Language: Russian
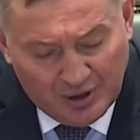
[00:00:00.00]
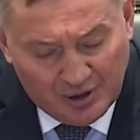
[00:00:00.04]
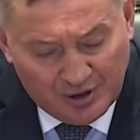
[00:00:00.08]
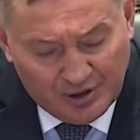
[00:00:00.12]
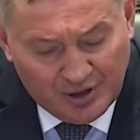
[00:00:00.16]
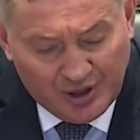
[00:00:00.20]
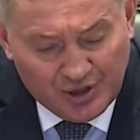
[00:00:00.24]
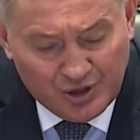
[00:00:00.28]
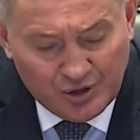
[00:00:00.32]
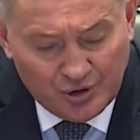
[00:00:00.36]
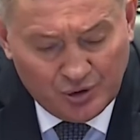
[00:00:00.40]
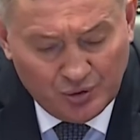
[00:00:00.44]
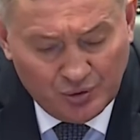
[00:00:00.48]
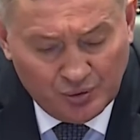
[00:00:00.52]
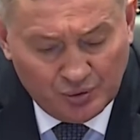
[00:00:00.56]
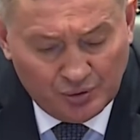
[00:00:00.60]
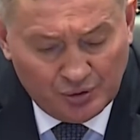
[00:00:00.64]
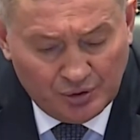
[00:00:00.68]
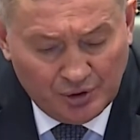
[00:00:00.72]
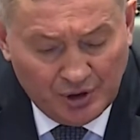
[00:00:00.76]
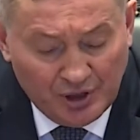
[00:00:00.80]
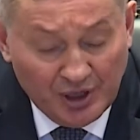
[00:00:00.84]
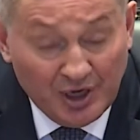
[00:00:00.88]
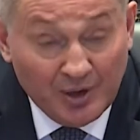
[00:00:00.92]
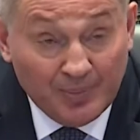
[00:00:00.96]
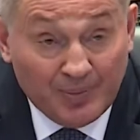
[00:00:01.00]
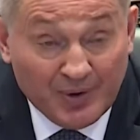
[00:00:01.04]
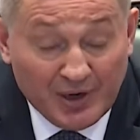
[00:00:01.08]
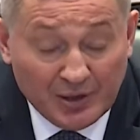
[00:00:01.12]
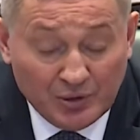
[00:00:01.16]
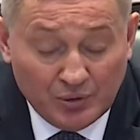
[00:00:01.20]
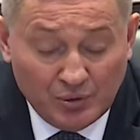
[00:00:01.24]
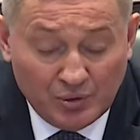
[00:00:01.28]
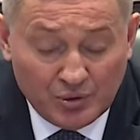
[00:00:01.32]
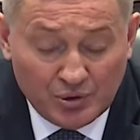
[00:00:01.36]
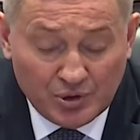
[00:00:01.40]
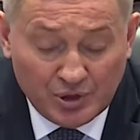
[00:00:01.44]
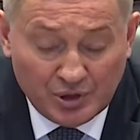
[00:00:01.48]
начнут или
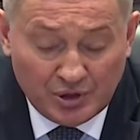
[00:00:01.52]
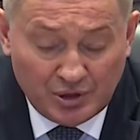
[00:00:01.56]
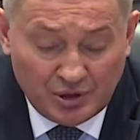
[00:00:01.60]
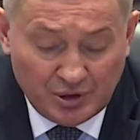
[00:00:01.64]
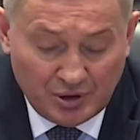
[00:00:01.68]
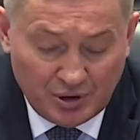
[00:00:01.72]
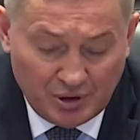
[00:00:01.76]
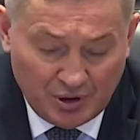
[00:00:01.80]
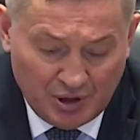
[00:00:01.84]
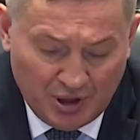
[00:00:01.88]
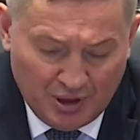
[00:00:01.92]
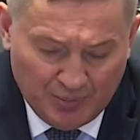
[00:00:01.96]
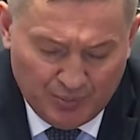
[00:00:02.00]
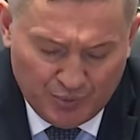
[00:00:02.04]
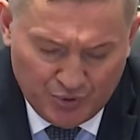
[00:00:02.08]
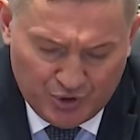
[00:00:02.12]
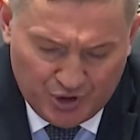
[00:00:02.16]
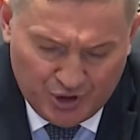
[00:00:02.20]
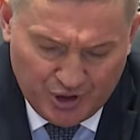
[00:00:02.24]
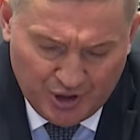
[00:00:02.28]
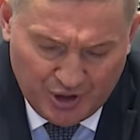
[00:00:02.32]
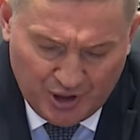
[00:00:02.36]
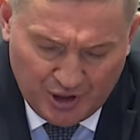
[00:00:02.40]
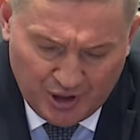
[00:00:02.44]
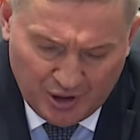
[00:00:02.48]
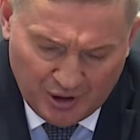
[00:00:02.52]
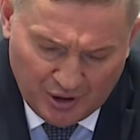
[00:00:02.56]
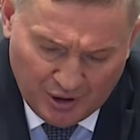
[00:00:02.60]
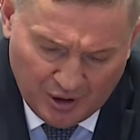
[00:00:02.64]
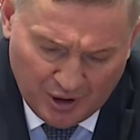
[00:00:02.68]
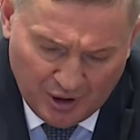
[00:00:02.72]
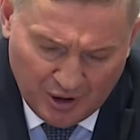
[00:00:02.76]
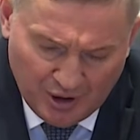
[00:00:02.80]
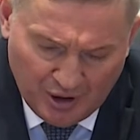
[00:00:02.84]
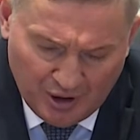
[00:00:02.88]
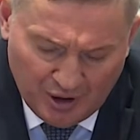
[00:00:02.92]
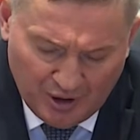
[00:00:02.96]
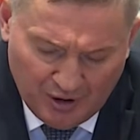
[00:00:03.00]
продолжат обучение
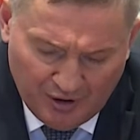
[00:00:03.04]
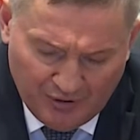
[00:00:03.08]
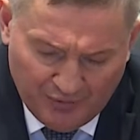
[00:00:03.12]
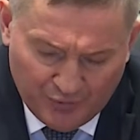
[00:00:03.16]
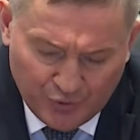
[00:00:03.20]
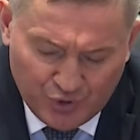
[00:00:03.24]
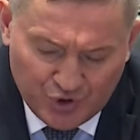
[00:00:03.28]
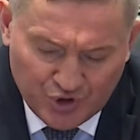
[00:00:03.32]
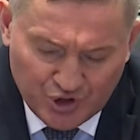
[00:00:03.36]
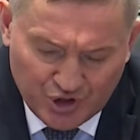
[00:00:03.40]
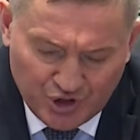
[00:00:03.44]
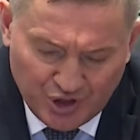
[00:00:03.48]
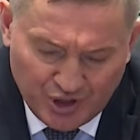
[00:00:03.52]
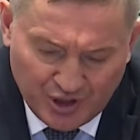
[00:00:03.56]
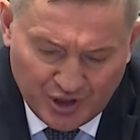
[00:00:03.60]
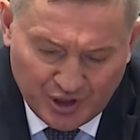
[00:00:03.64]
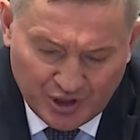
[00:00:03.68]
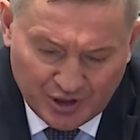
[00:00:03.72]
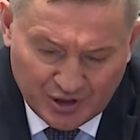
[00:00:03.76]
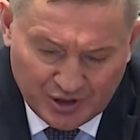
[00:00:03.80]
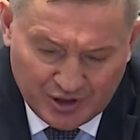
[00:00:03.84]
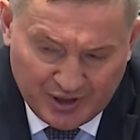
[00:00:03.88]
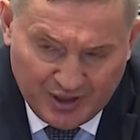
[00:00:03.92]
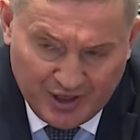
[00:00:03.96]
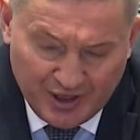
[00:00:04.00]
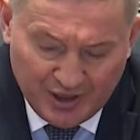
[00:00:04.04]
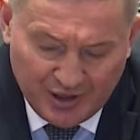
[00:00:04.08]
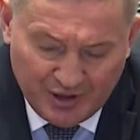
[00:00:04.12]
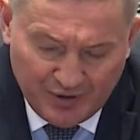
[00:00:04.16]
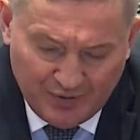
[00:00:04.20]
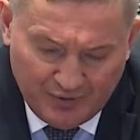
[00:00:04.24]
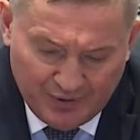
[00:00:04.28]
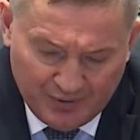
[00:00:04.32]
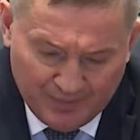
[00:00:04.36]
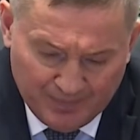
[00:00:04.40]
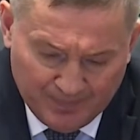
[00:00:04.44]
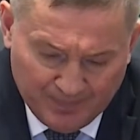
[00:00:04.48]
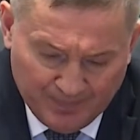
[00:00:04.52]
в учреждениях
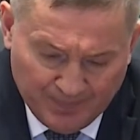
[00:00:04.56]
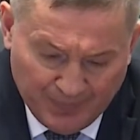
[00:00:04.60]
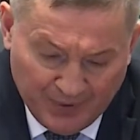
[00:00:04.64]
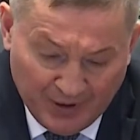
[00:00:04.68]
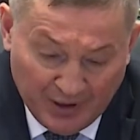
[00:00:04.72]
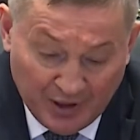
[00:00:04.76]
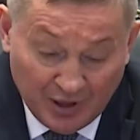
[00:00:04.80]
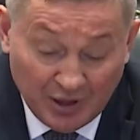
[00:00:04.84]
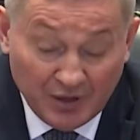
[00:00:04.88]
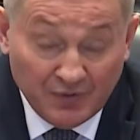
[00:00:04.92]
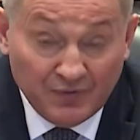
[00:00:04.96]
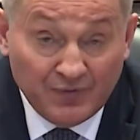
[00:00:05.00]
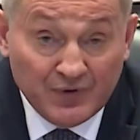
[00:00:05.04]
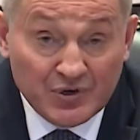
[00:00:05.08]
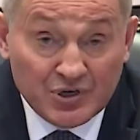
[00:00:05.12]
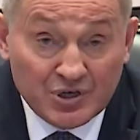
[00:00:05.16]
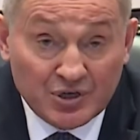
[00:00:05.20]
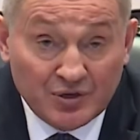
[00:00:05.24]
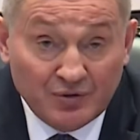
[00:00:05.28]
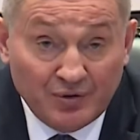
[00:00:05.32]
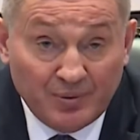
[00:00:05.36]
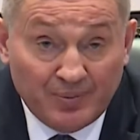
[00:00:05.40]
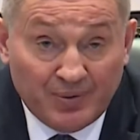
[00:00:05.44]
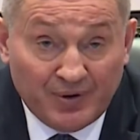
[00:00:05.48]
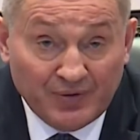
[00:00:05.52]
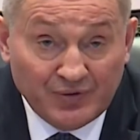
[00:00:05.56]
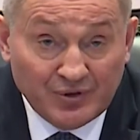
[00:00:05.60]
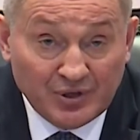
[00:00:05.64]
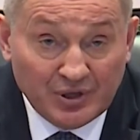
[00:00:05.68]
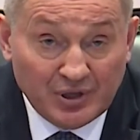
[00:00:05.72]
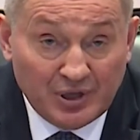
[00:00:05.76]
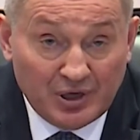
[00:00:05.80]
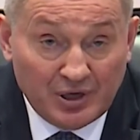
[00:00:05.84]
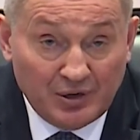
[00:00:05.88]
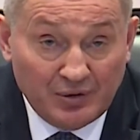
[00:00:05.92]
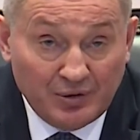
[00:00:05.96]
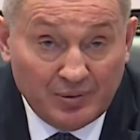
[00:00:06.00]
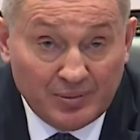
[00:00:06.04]
среднего и высшего
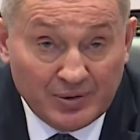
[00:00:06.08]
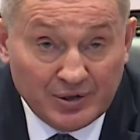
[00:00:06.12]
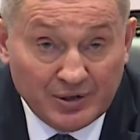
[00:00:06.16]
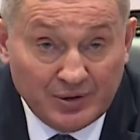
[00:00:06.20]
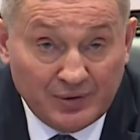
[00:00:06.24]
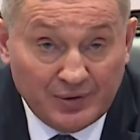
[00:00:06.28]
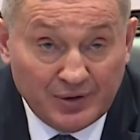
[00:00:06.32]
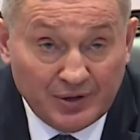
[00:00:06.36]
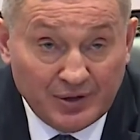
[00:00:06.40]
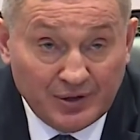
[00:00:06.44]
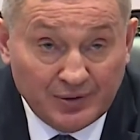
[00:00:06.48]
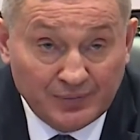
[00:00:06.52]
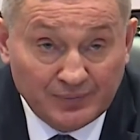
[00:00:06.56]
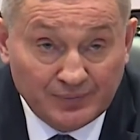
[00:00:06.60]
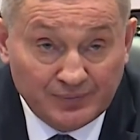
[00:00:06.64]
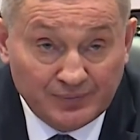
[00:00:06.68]
профессионального образования.